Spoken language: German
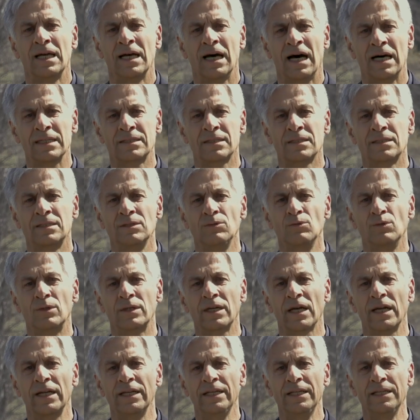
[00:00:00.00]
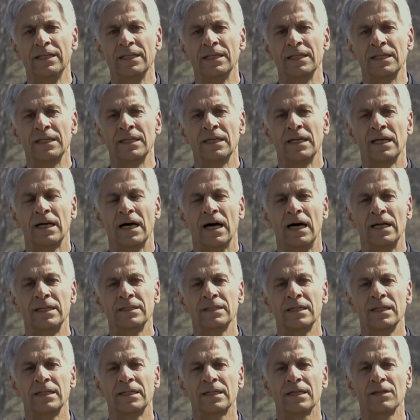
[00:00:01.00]
hat die Ukraine
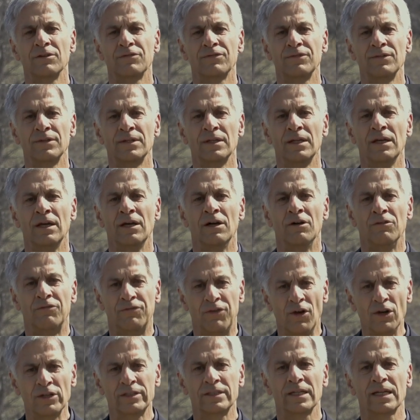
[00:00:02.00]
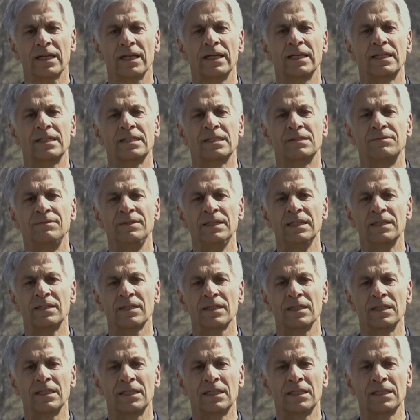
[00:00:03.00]
angegriffen,
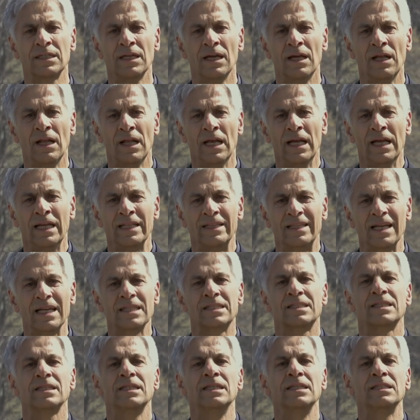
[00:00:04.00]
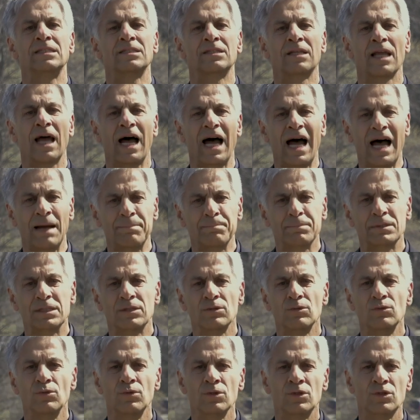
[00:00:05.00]
völkerrechtswidrig. Das ist
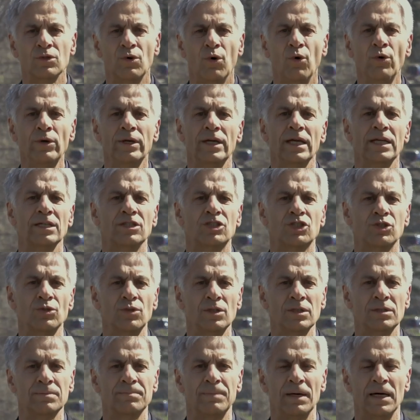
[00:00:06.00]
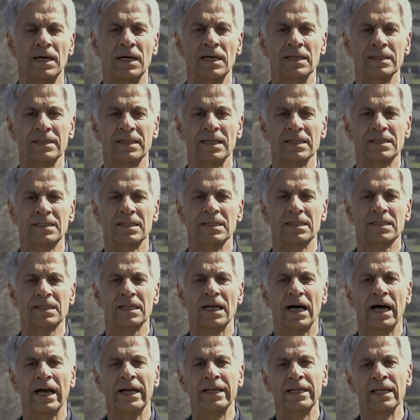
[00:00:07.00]
absolut unentschuldbar, das ist
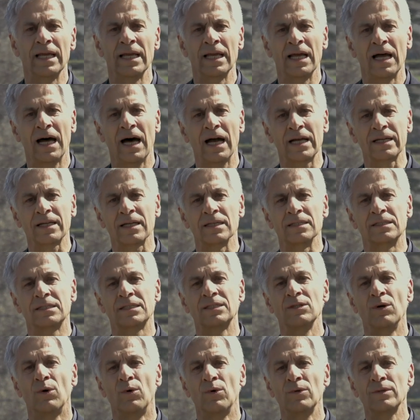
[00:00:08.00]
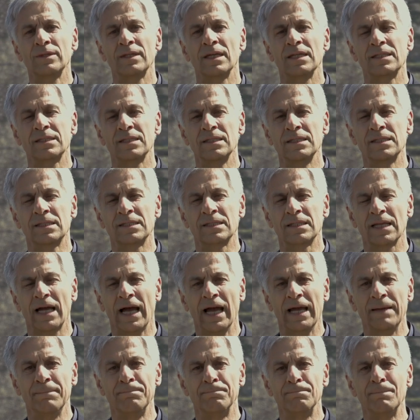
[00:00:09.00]
eine Aggression, das ist
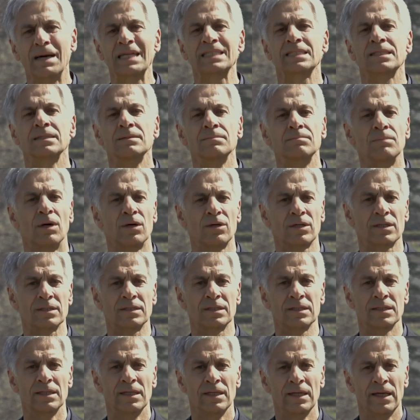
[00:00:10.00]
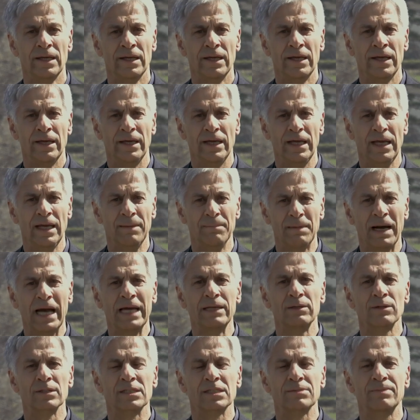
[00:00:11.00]
ein Massenmord im
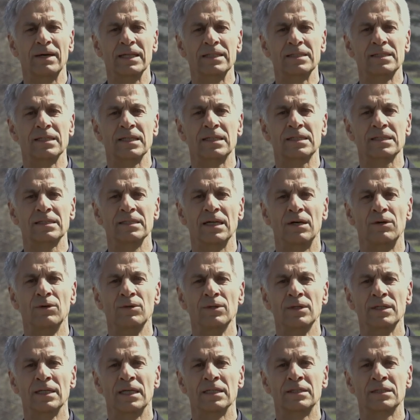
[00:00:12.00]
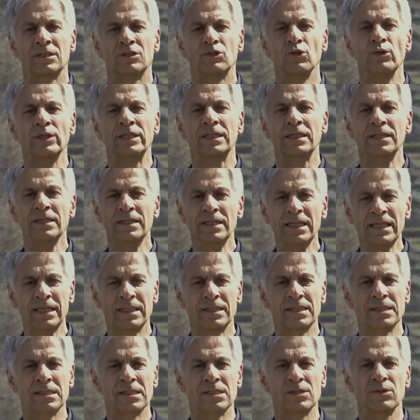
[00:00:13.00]
21. Jahrhundert durch
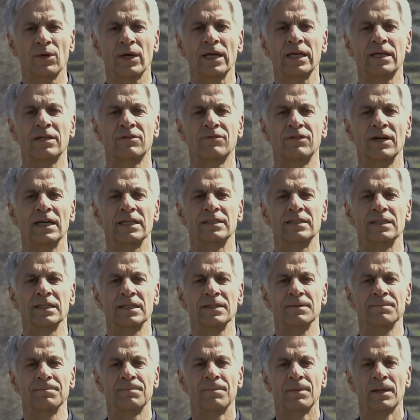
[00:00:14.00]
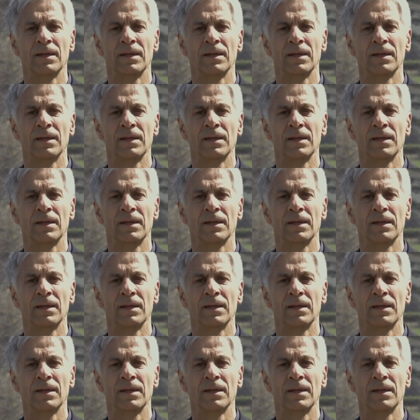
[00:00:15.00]
nichts zu rechtfertigen.